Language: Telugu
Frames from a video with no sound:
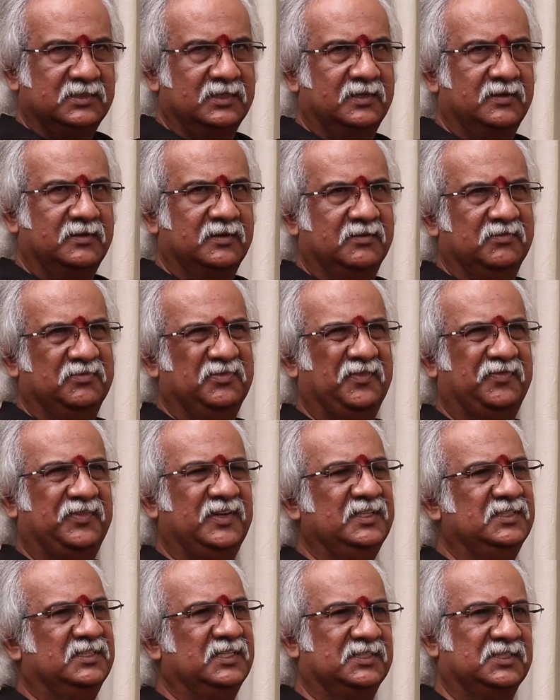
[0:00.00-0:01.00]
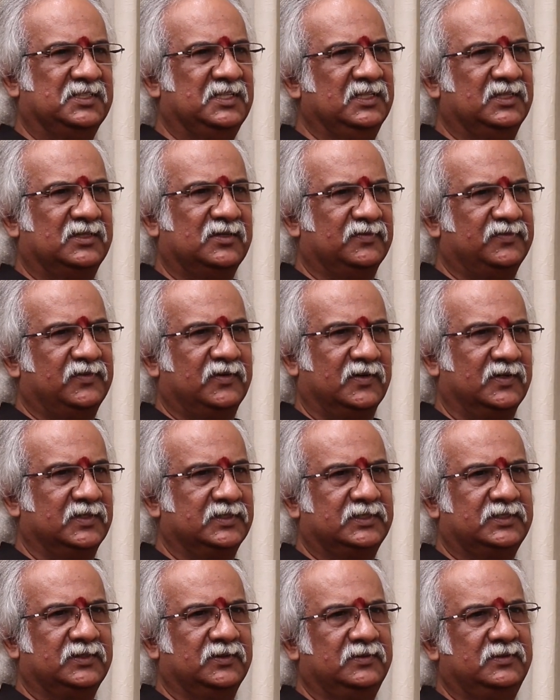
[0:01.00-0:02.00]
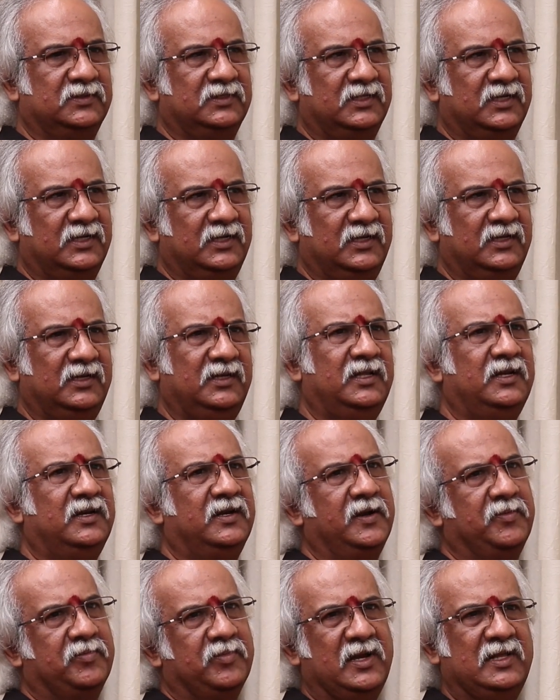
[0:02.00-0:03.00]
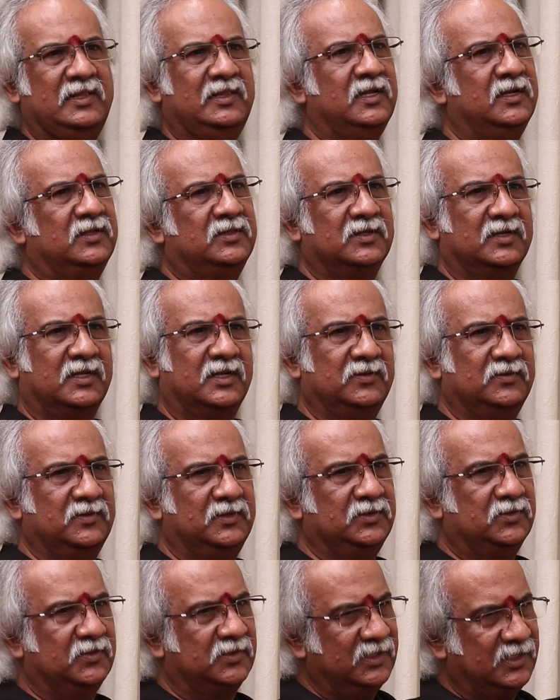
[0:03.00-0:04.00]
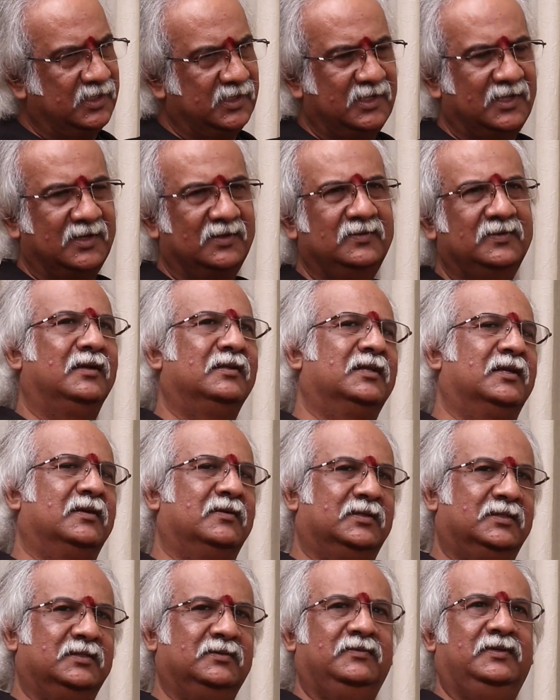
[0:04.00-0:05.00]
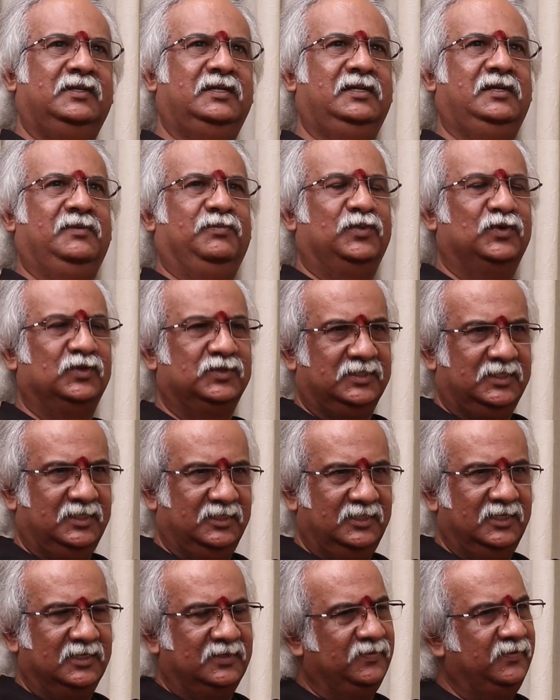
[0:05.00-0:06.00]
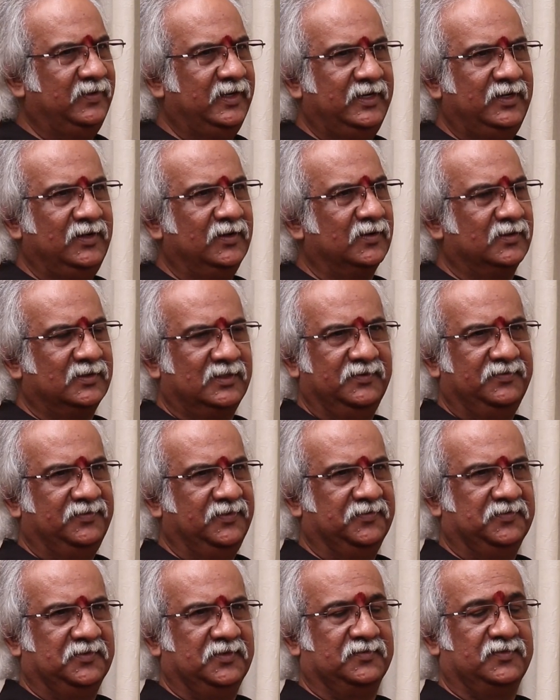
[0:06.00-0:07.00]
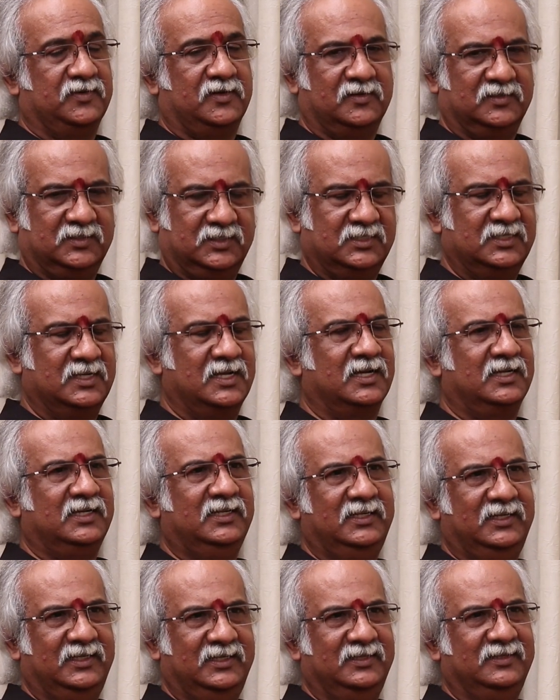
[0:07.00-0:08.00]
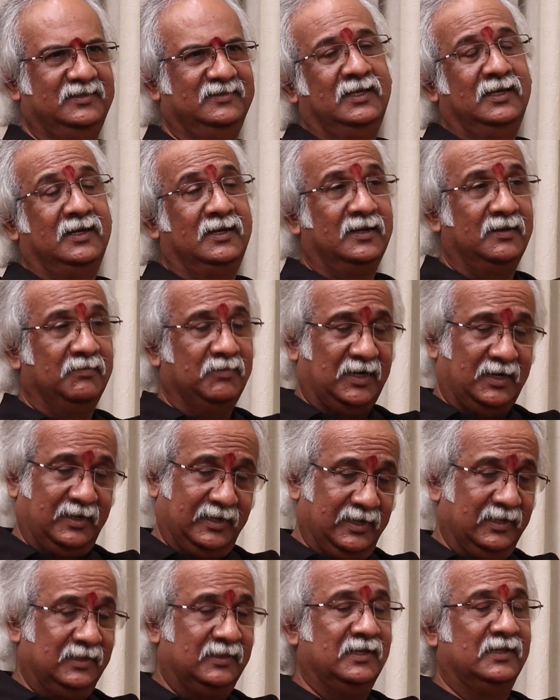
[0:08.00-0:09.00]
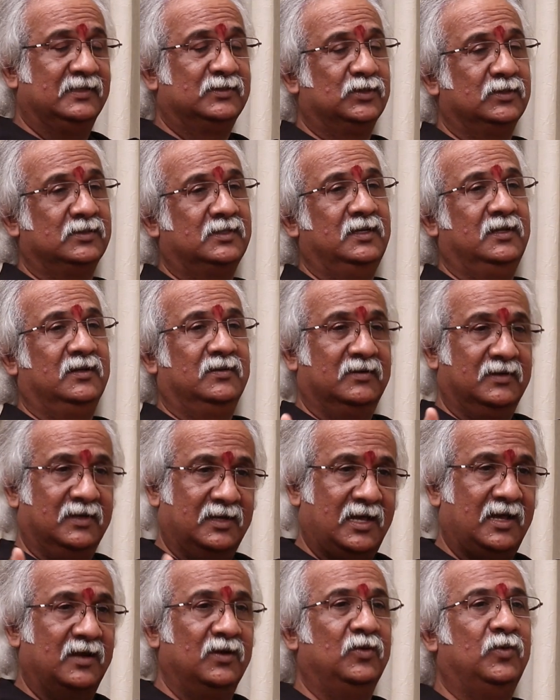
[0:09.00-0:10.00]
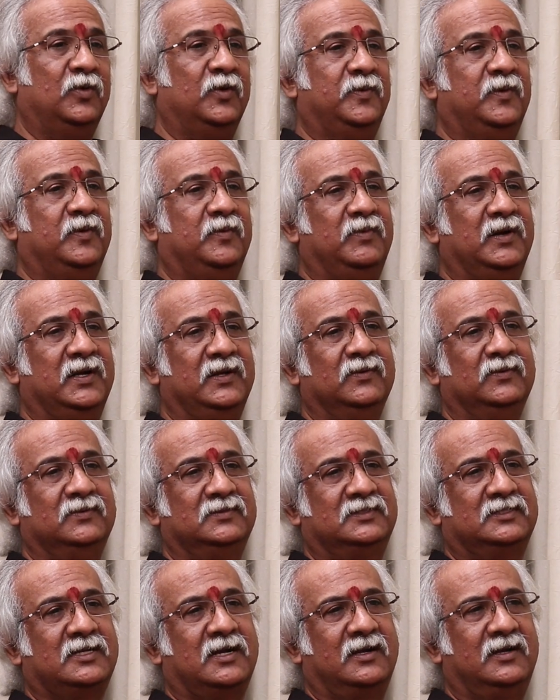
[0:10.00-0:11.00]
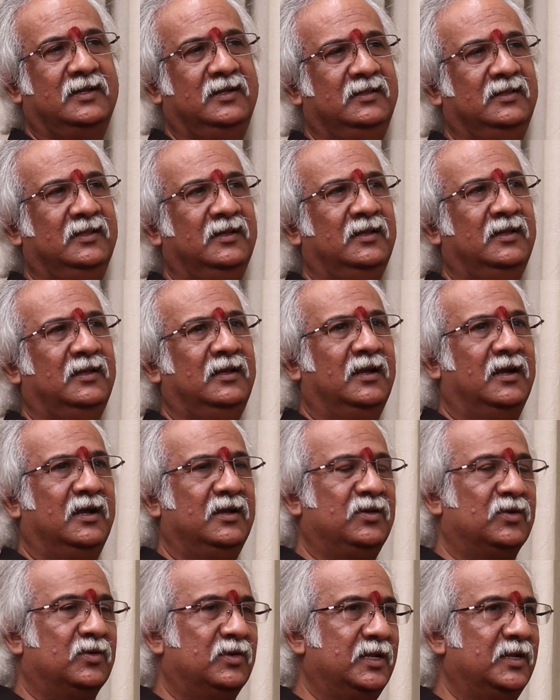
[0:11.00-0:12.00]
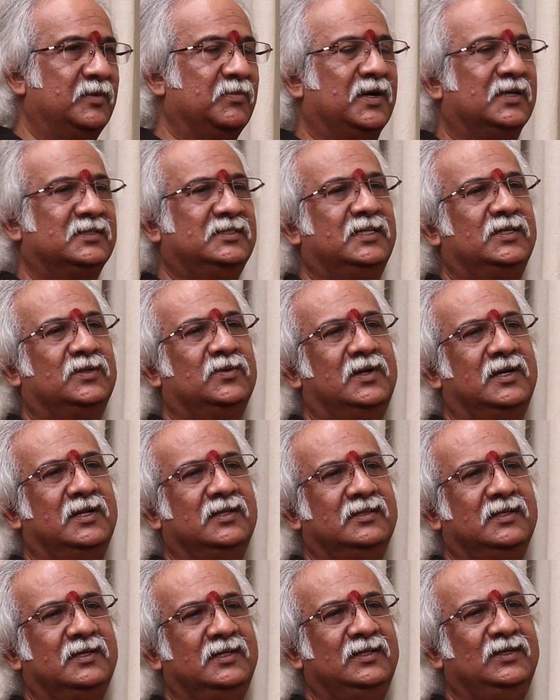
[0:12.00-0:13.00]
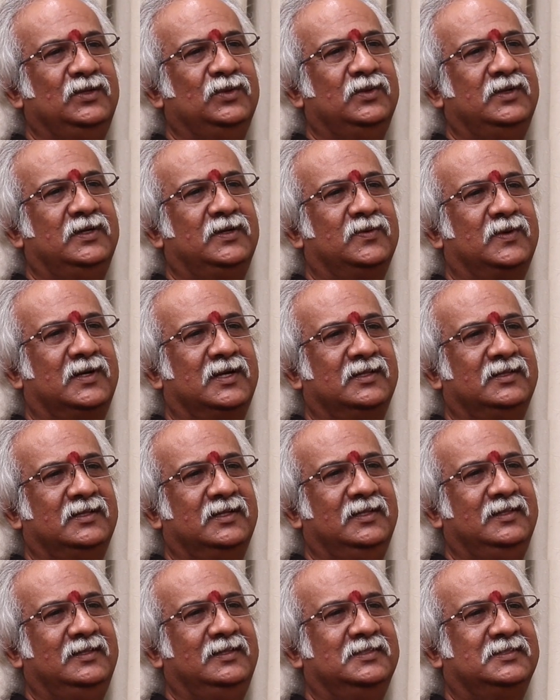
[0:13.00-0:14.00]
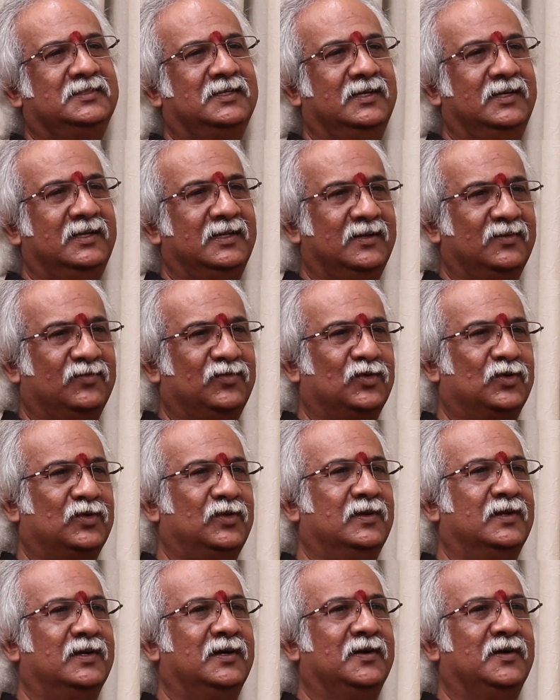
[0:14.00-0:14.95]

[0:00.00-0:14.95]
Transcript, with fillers: సార్ ఫిఫ్టీన్ సిక్స్టీన్త్ ఆఫ్ ఆగస్ట్ అవుతుందని నేను రేపు బయలుదేరుతున్నాను అని కూడా అన్నారు అండ్ తర్వాత వెన్ ఈ పోస్టెడ్ దట్ వీడియో ఆన్ ది ఫిఫ్త్ ఆఫ్ ఆగస్ట్ నాకే అంటే ఏం తెలుసో తెలియకుండా నాలో భయం స్టార్ట్ అయింది అయ్యో నేను మా సెట్ వాళ్ళందరినీ యూనిట్ వాళ్ళందరినీ తీసుకెళ్ళాను ఫోటోలు